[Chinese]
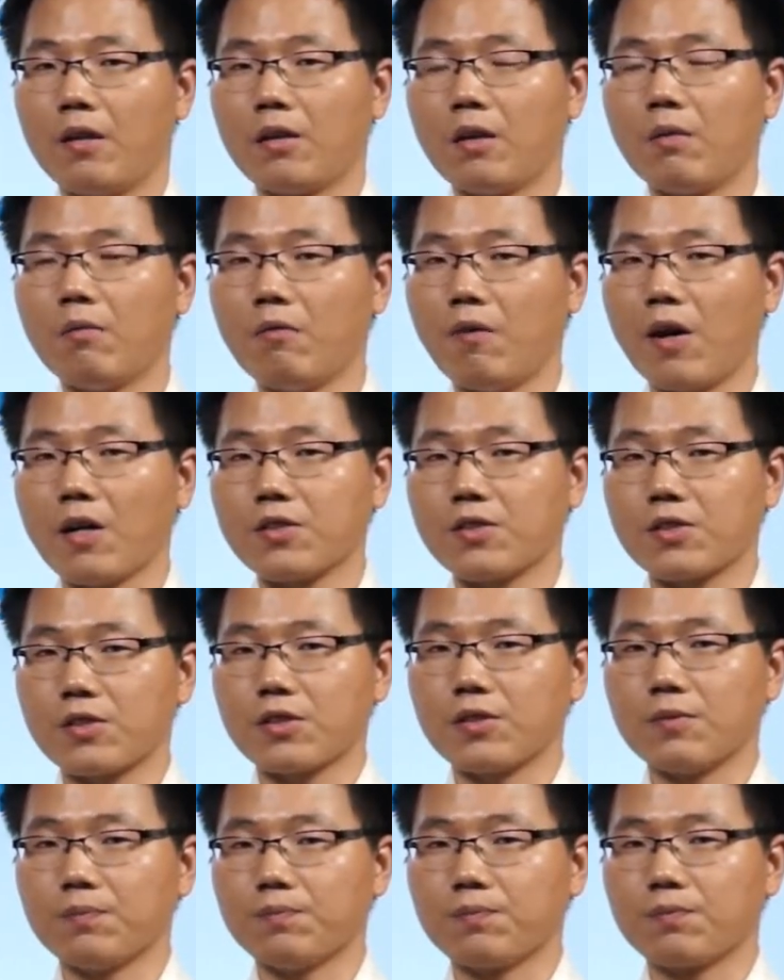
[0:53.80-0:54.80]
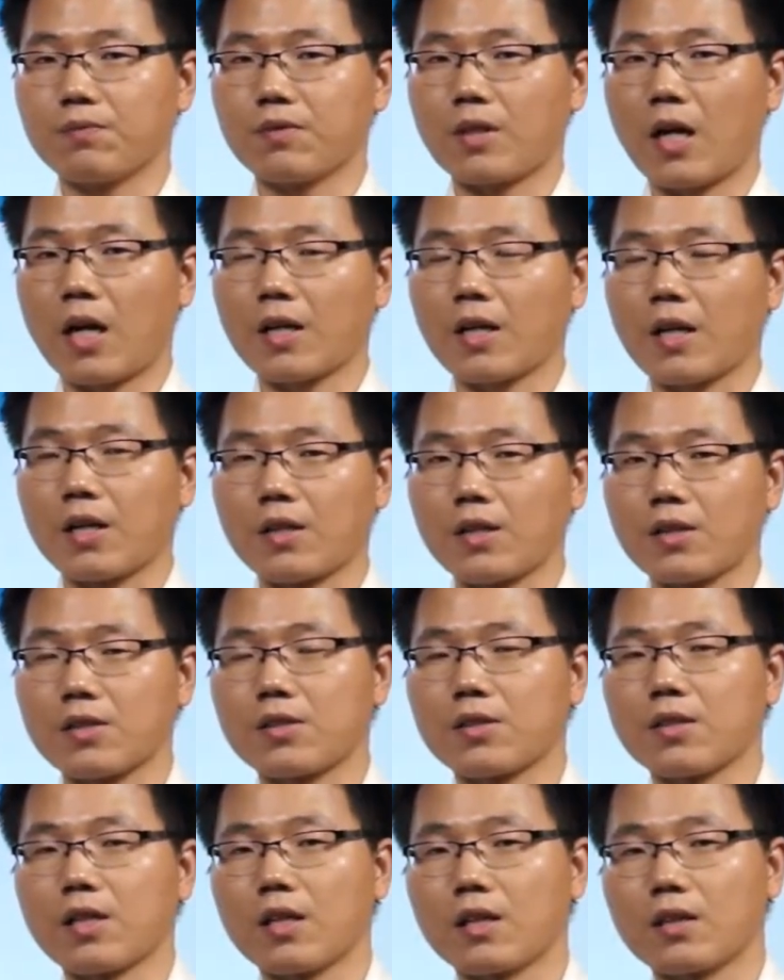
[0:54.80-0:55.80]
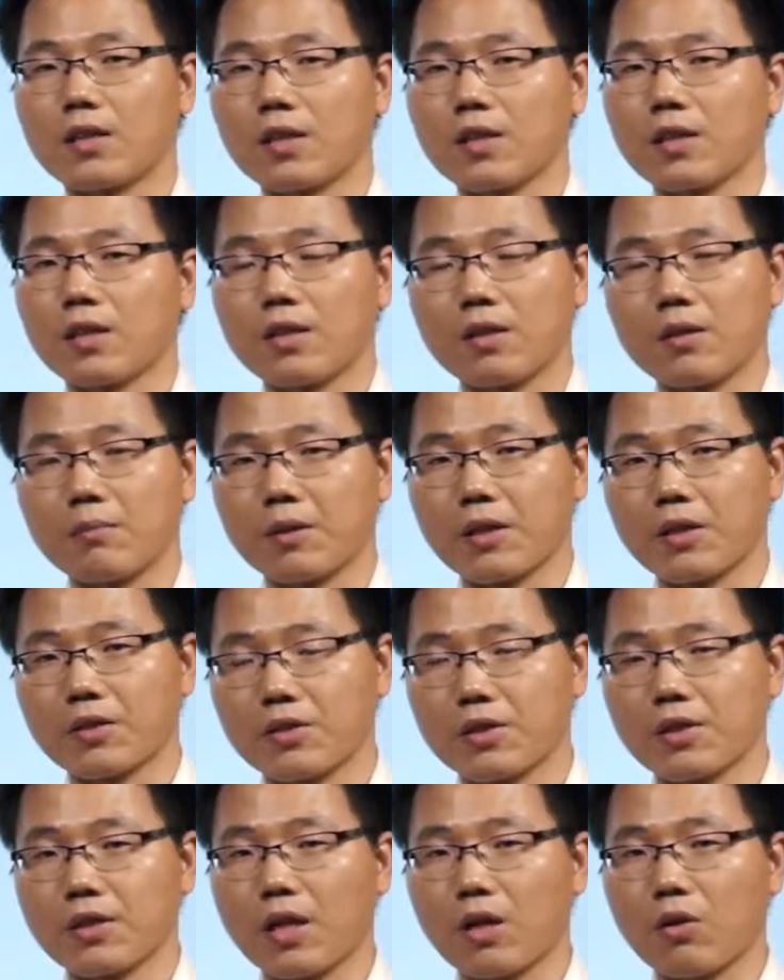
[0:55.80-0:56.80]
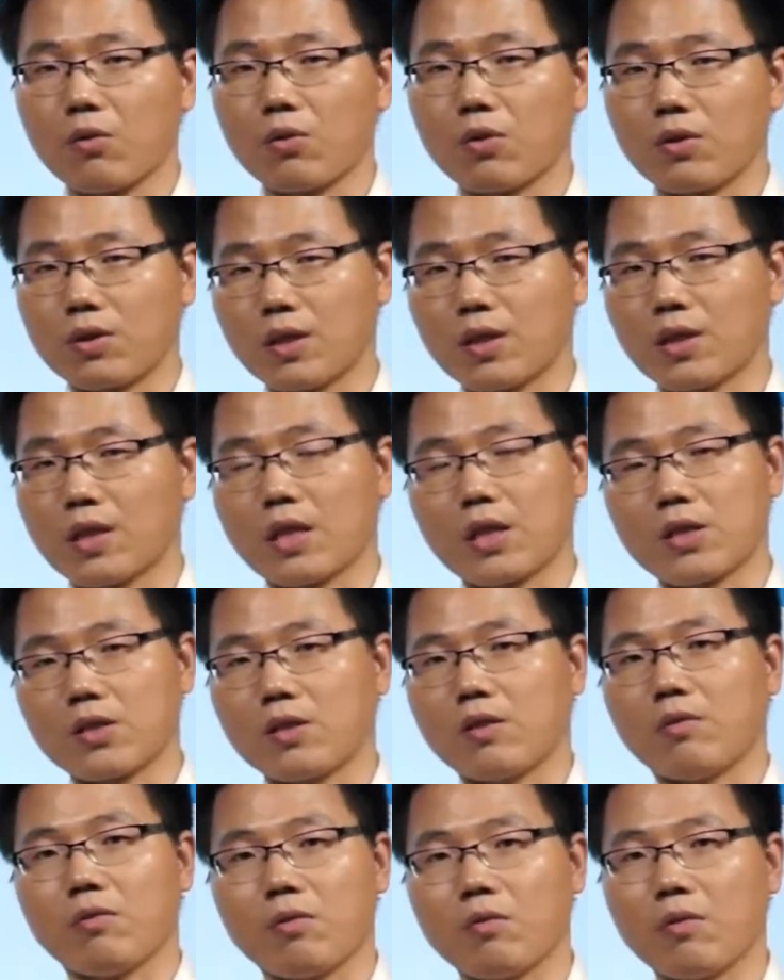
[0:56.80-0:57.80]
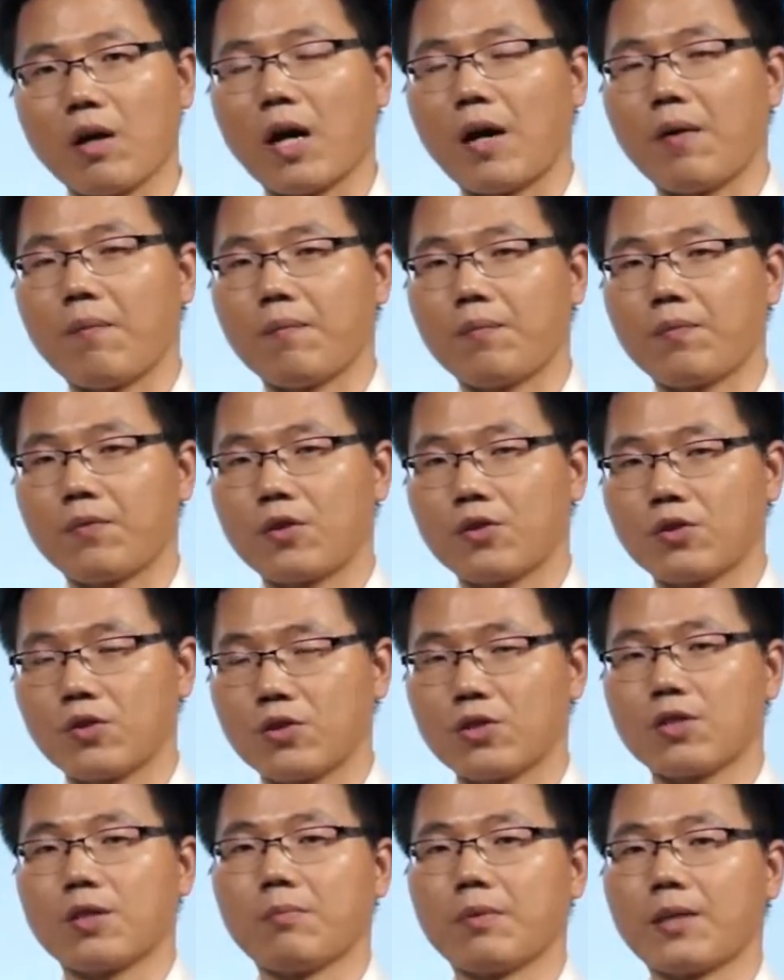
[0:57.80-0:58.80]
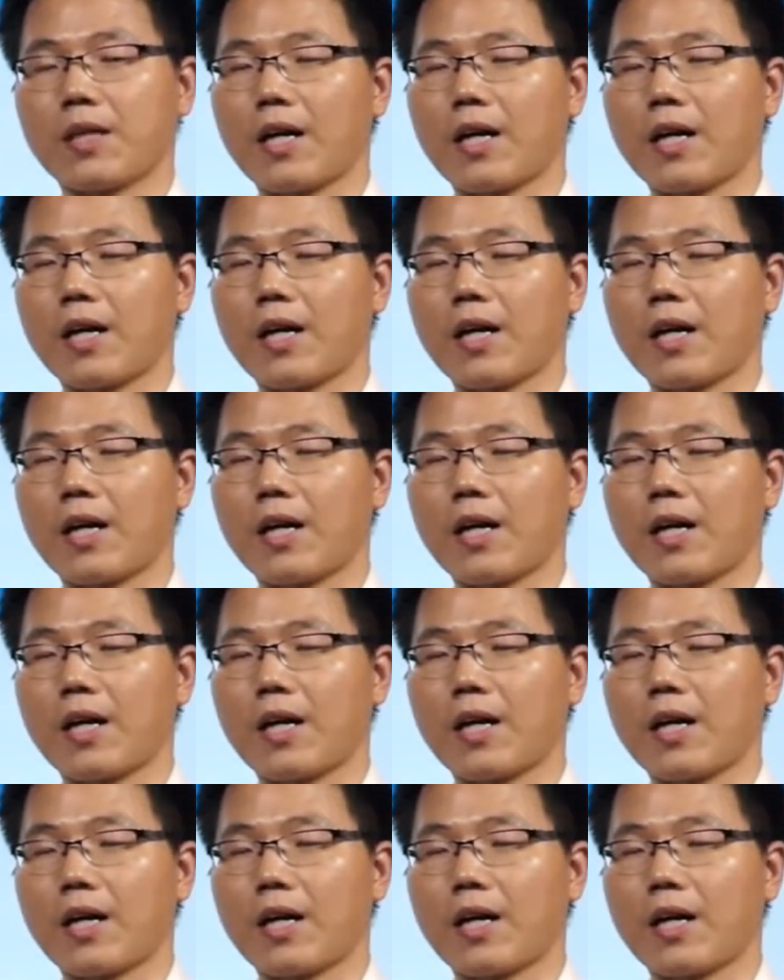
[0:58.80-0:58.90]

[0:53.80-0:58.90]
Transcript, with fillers: 那么王石他给这个企业定的这么一个基调，或者定的一个企业文化是什么？